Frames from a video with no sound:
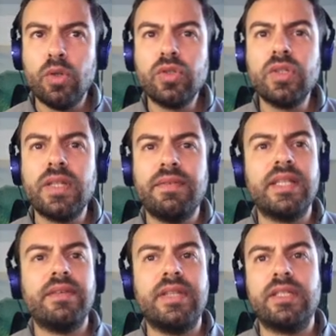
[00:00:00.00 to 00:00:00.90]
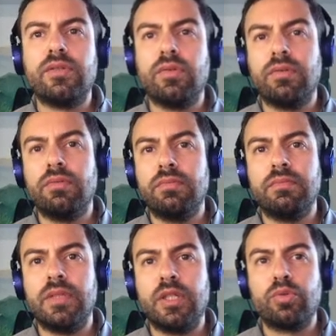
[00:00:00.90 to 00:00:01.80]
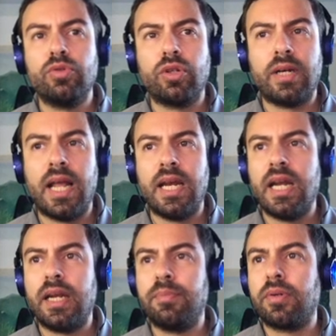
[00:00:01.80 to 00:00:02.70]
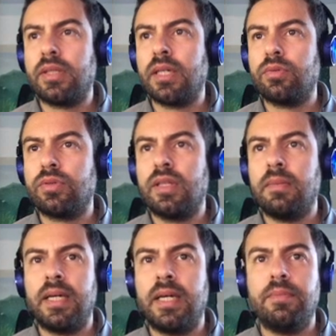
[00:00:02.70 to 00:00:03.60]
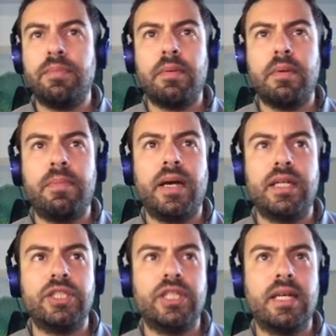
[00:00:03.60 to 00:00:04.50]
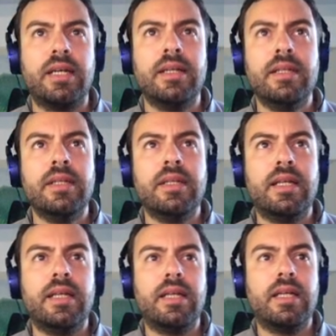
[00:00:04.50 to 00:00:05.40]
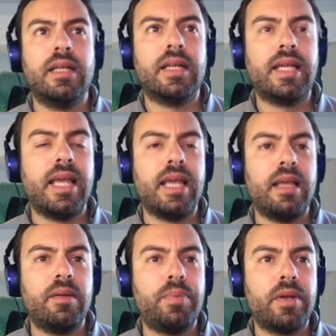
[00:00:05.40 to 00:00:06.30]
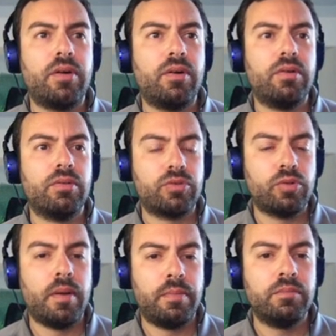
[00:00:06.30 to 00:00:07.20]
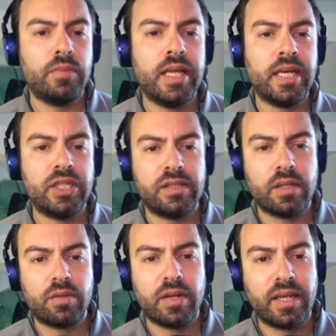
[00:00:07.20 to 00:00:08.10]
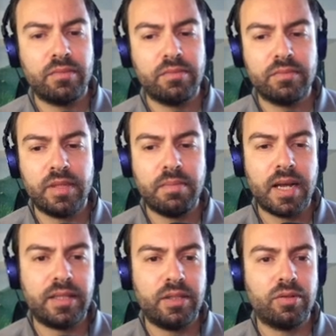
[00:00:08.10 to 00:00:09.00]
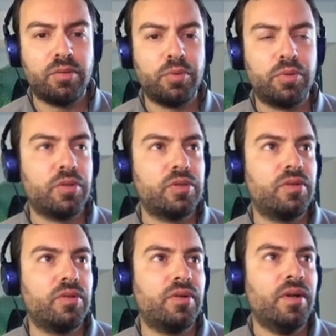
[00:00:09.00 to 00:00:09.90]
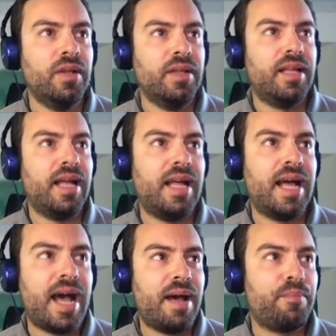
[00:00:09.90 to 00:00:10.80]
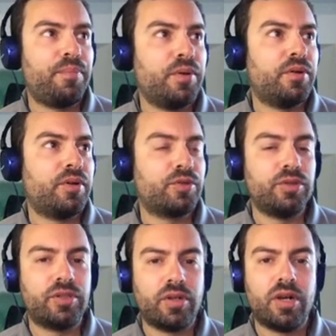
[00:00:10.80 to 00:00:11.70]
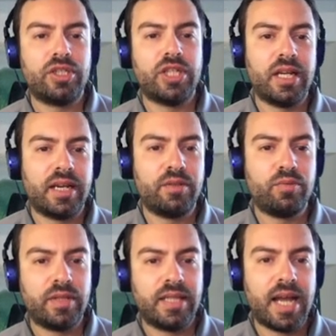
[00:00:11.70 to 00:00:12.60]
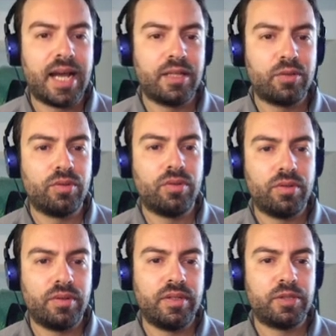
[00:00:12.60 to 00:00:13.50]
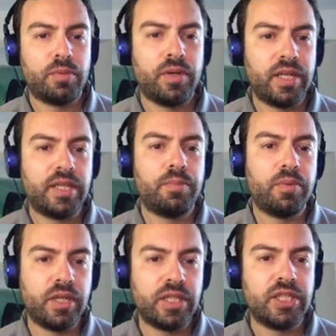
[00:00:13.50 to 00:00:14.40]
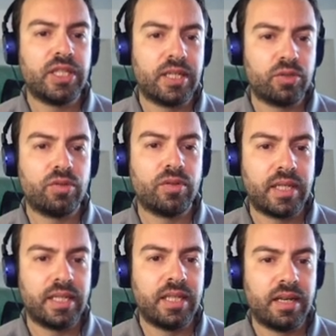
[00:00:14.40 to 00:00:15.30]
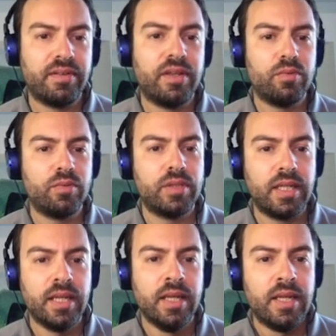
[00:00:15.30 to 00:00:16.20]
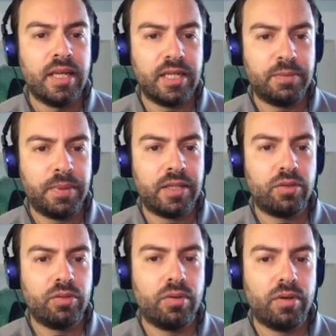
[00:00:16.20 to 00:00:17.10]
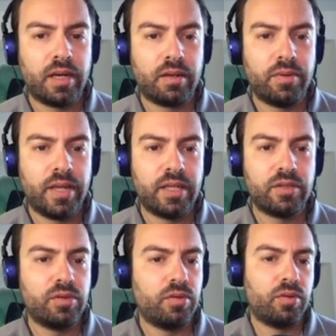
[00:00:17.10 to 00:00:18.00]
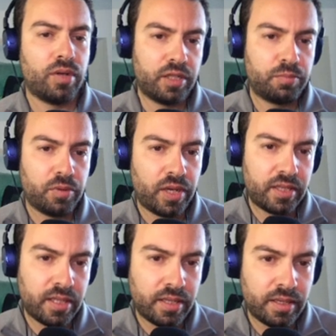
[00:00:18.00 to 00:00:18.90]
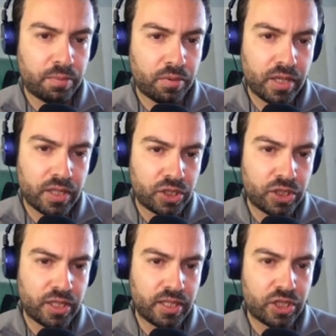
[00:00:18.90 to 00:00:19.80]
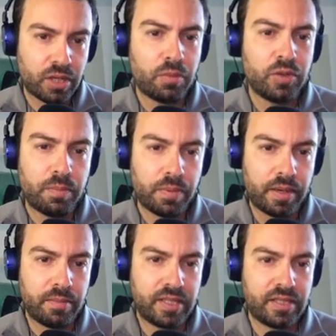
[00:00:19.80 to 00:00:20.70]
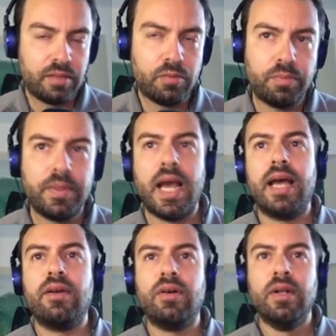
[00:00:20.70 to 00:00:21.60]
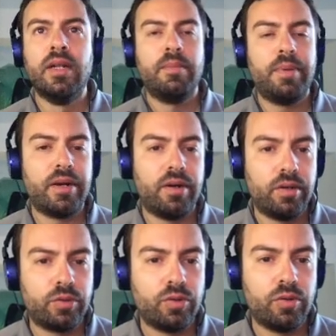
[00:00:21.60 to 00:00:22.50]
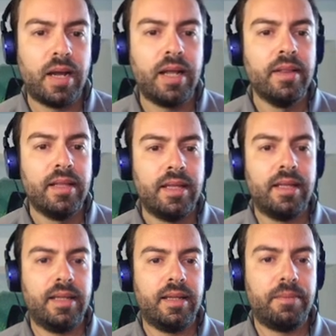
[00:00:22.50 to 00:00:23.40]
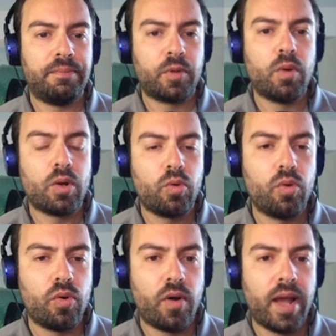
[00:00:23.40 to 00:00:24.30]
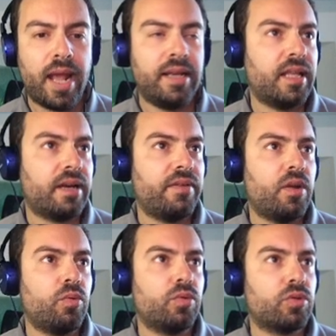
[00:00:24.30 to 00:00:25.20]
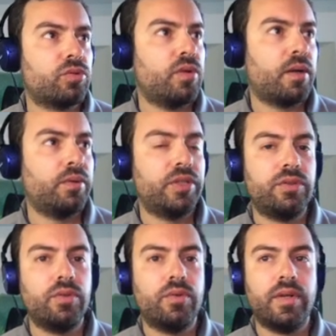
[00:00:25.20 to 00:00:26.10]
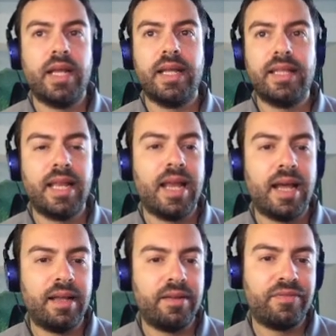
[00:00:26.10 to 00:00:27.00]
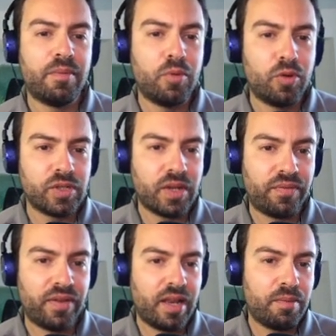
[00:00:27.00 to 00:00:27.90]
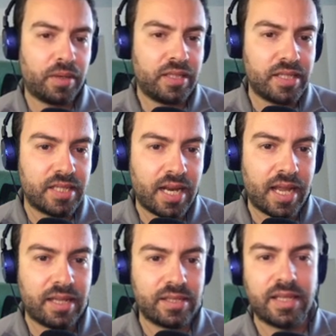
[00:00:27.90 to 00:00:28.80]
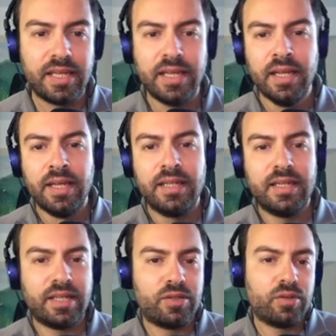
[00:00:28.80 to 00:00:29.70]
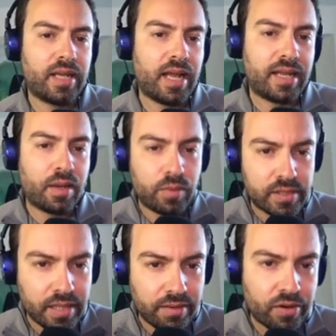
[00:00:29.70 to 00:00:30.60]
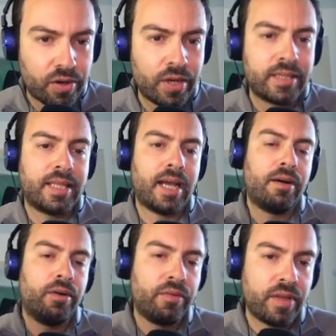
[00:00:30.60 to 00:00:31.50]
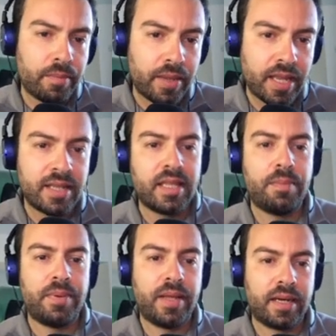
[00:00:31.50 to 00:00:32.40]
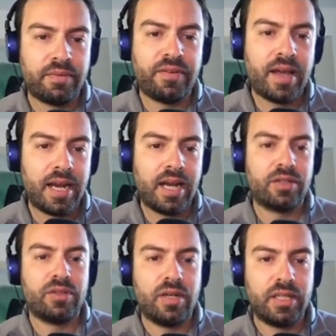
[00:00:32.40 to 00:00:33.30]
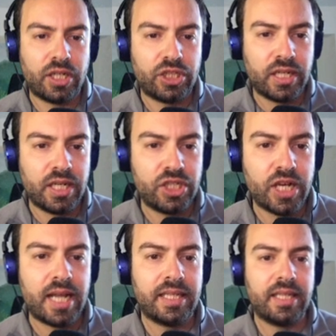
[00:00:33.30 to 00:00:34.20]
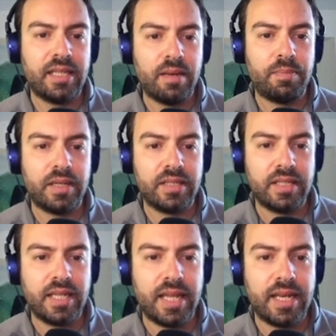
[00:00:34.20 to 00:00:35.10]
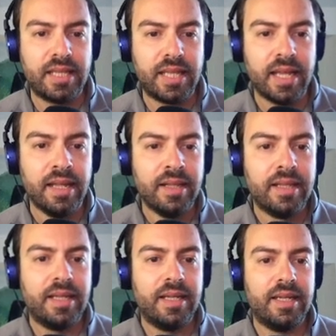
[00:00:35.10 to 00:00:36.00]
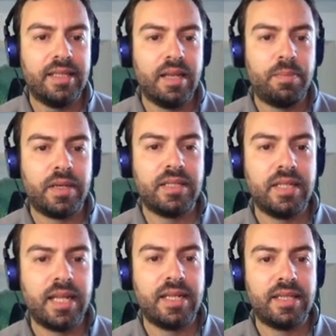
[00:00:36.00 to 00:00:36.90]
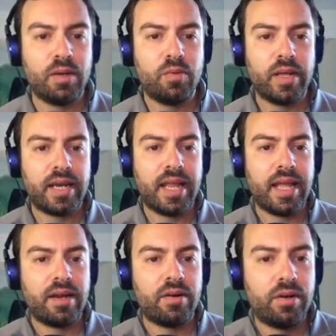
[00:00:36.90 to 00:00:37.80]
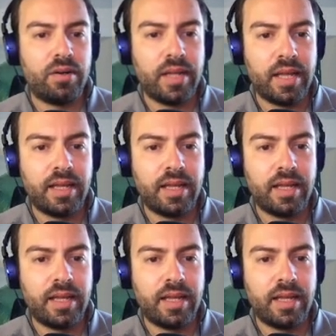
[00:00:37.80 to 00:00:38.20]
non so se avete visto, mm, nessun giornale l'ha riportato stamani in prima pagina, eh, che eh, però oh, insomma mm, ieri c'è stato anche un dibattito piuttosto eh, ampio sui social, ritwittato, esponenti politici che sono anche intervenuti rispetto a questo, non esponenti politici diciamo di primissimo piano, però insomma eh, qualcuno è intervenuto sulla questione della eh, famosa felpa di Zelensky, nel senso che anche questa volta, ovviamente per fare la solita sceneggiata del presidente, eh, del presidente Guerriero,